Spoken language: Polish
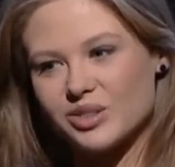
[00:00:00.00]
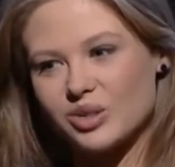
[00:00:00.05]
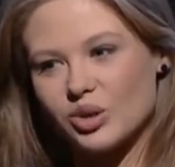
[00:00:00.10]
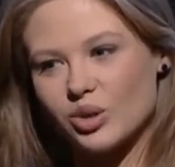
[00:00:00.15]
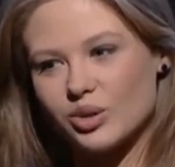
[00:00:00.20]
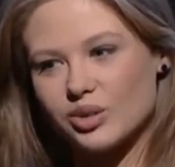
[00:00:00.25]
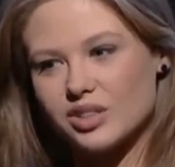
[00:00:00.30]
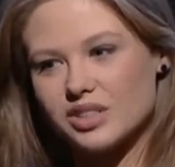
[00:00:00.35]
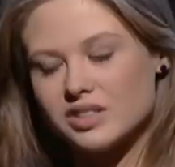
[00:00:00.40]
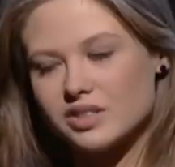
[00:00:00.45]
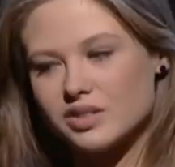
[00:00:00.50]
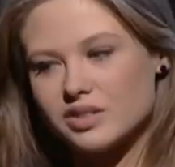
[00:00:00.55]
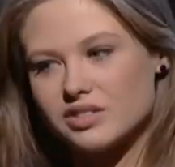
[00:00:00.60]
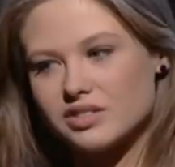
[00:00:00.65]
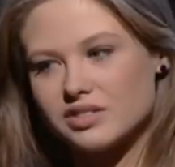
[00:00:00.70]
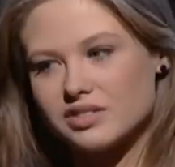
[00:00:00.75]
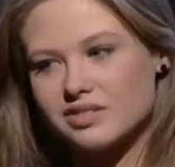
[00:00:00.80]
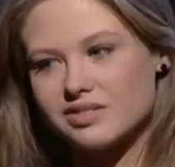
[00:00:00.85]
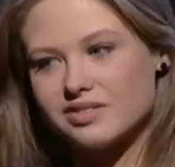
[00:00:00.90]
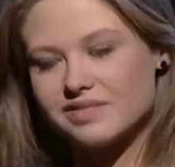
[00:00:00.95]
To jest
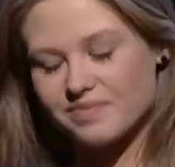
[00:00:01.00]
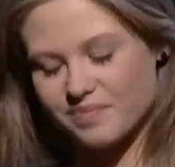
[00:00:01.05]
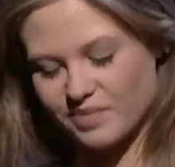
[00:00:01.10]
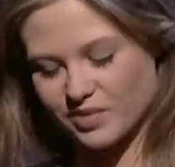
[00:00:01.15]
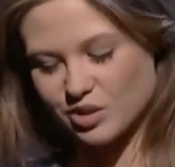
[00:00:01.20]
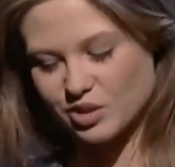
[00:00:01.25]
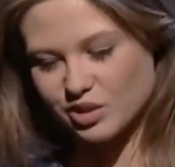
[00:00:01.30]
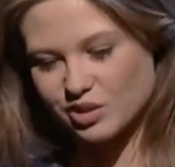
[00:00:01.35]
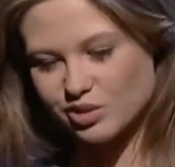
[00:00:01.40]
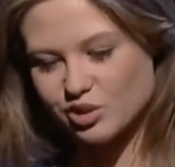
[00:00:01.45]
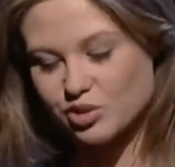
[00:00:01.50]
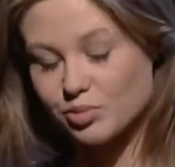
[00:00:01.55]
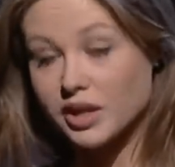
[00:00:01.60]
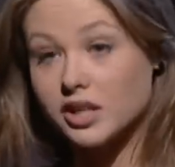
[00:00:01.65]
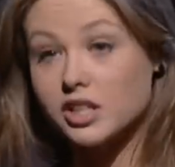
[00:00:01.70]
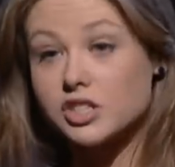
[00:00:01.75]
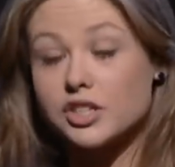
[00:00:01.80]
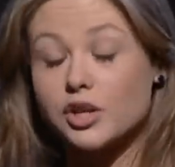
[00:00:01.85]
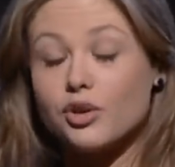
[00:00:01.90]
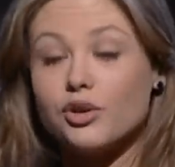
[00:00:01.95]
to jest coś
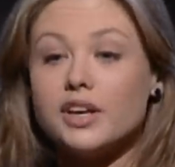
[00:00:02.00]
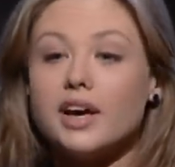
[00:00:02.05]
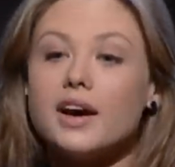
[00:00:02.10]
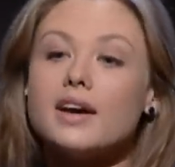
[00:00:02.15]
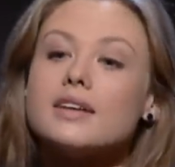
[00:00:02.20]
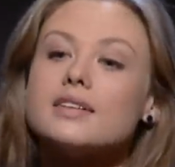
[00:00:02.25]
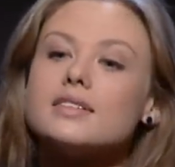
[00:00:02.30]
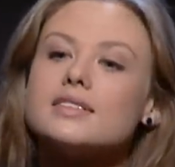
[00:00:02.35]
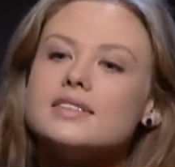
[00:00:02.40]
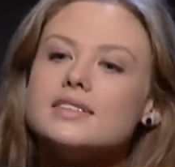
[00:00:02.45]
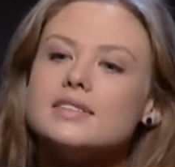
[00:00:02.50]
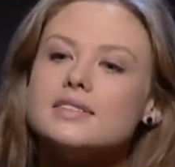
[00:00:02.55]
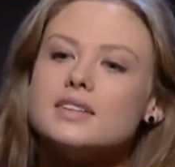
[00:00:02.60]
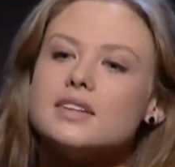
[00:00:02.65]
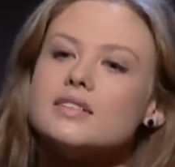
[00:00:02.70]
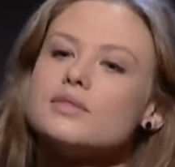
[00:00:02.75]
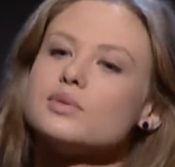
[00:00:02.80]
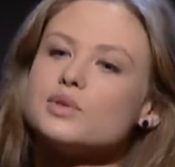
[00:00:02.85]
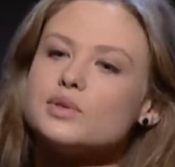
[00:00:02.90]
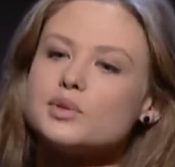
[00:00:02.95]
magicznego. Ja, y,
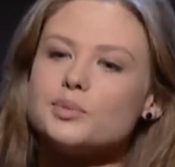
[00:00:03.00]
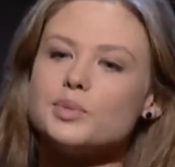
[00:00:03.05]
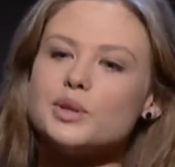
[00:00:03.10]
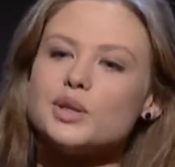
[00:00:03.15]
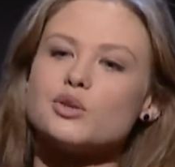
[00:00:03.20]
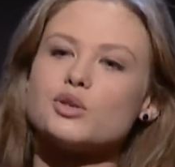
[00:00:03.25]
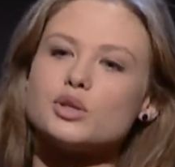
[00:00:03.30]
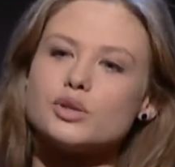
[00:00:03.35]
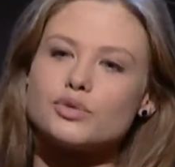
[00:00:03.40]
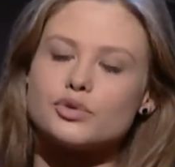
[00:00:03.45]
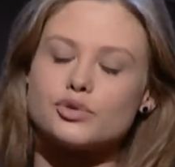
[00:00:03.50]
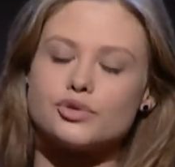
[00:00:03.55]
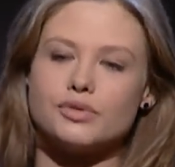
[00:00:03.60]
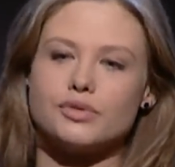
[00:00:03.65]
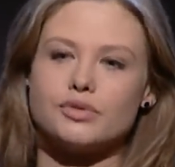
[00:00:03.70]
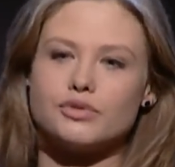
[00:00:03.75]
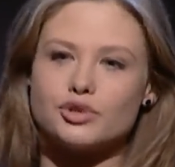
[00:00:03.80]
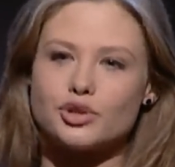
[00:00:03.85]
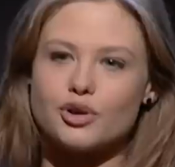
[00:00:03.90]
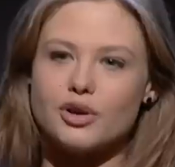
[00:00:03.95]
na, będąc
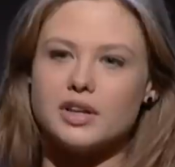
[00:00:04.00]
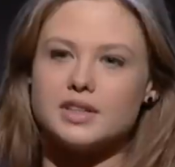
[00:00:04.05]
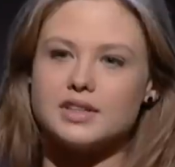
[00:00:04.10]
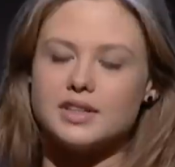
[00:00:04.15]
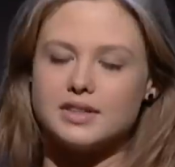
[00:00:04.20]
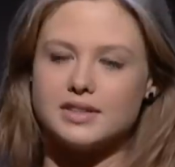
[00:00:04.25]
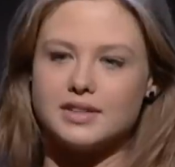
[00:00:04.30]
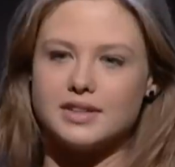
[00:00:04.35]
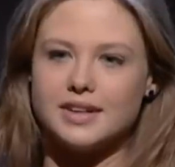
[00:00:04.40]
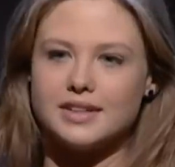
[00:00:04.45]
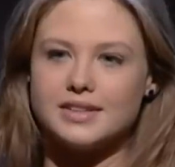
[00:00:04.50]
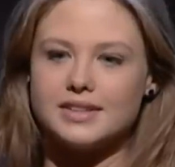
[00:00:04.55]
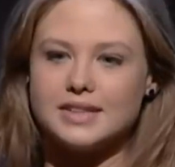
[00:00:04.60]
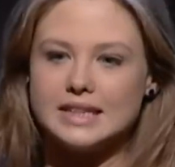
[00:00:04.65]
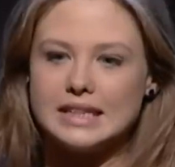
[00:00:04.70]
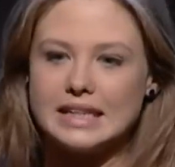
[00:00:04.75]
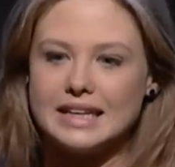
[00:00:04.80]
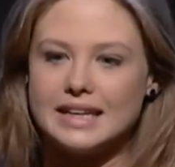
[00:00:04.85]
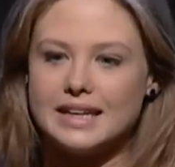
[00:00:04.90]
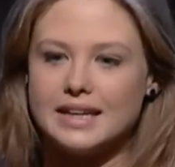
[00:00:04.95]
w, szkole
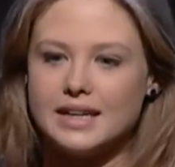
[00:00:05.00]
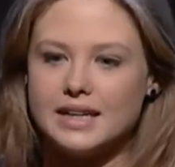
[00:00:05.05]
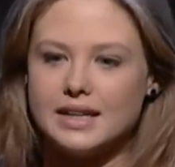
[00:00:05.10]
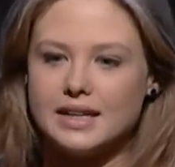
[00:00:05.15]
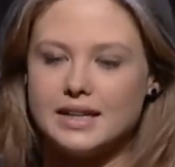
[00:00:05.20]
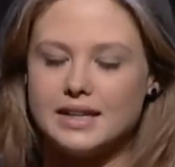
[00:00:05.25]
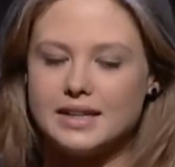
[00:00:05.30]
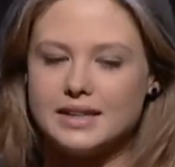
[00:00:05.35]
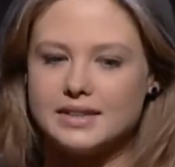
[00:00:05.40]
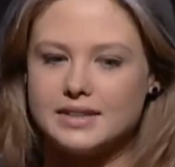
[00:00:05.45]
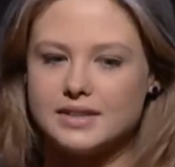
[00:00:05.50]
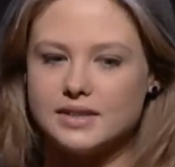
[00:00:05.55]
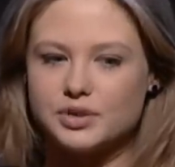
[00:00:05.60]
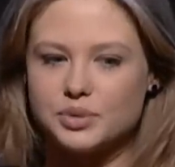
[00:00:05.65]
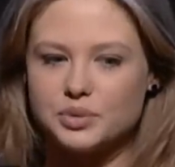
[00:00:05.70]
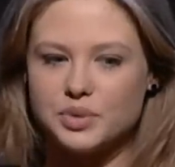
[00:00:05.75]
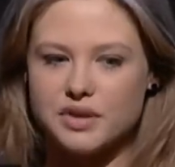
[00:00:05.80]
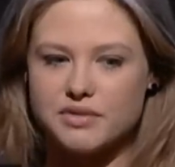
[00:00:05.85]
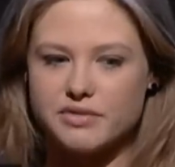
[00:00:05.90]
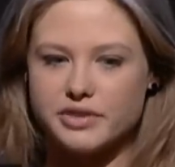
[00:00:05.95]
teatralnej,
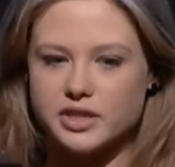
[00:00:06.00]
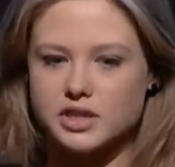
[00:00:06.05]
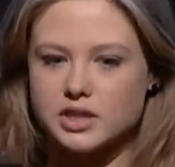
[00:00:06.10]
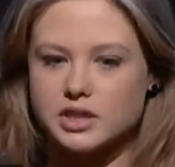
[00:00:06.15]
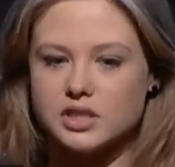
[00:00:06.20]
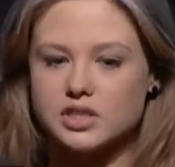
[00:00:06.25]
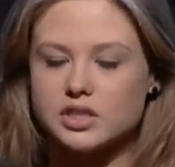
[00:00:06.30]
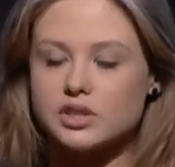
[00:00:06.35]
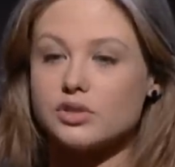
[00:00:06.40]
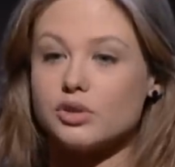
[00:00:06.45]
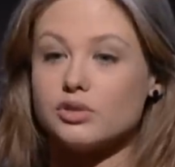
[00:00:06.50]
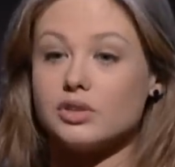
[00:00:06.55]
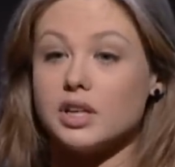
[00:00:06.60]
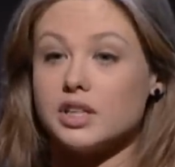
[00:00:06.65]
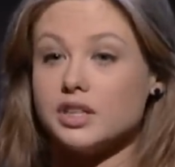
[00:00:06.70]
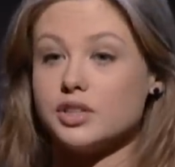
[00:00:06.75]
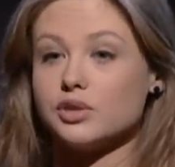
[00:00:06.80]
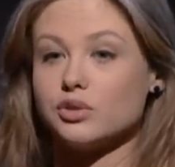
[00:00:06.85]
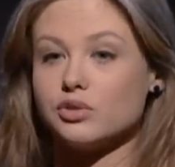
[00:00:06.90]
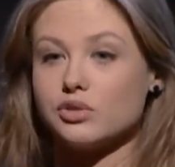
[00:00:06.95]
zawsze miałam wrażenie, że
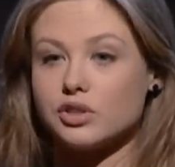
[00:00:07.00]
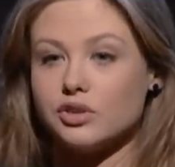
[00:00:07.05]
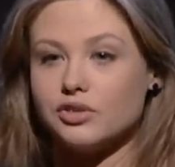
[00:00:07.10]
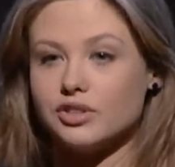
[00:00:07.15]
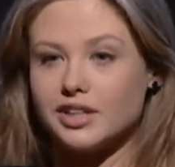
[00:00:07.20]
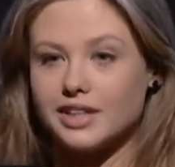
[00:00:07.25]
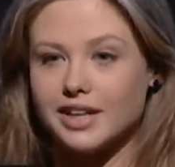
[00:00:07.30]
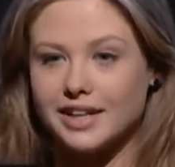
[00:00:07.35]
totalnie się do tego nie